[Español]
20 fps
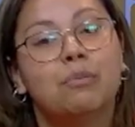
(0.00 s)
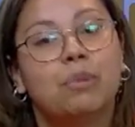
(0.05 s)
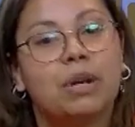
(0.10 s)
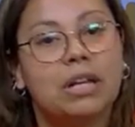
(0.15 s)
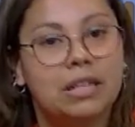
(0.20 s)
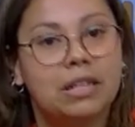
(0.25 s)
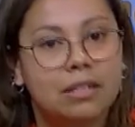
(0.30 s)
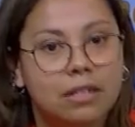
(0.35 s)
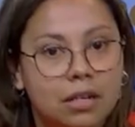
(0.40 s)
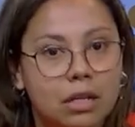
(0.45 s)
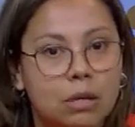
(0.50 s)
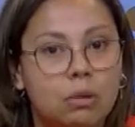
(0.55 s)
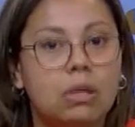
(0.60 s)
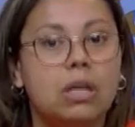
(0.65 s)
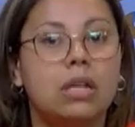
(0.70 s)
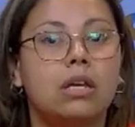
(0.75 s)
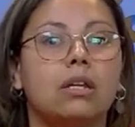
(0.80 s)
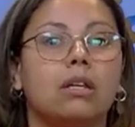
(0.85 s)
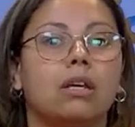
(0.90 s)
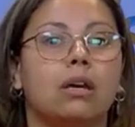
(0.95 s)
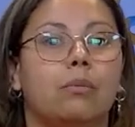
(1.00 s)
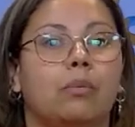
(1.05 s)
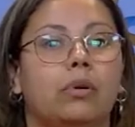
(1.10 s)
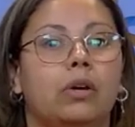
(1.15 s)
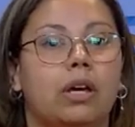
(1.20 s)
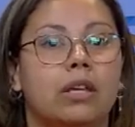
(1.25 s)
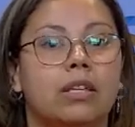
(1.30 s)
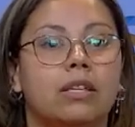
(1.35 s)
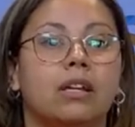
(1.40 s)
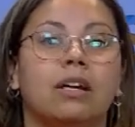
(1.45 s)
preinscribir, que
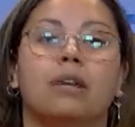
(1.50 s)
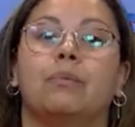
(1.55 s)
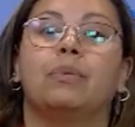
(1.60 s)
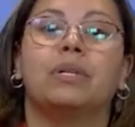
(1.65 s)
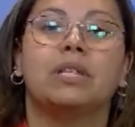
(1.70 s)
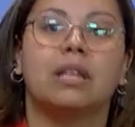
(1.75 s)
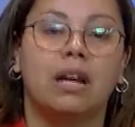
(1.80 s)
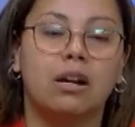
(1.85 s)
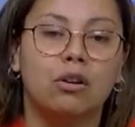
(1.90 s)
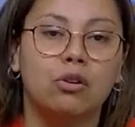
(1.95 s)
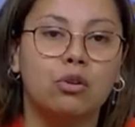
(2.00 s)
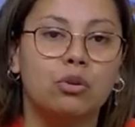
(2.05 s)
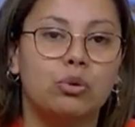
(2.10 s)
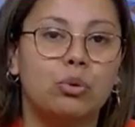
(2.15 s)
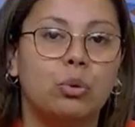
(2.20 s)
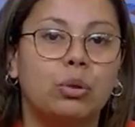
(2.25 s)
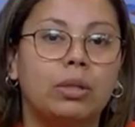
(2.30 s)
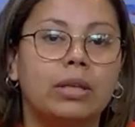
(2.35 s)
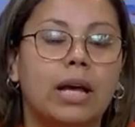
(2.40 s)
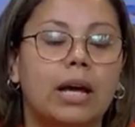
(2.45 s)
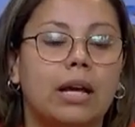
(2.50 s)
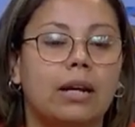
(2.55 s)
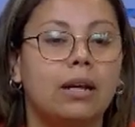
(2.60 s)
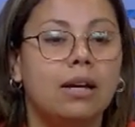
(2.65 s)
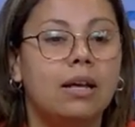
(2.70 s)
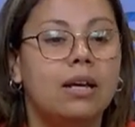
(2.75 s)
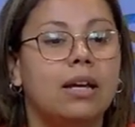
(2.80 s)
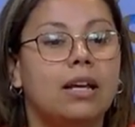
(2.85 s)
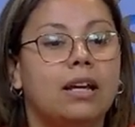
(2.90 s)
puedan ya empezar a consultar,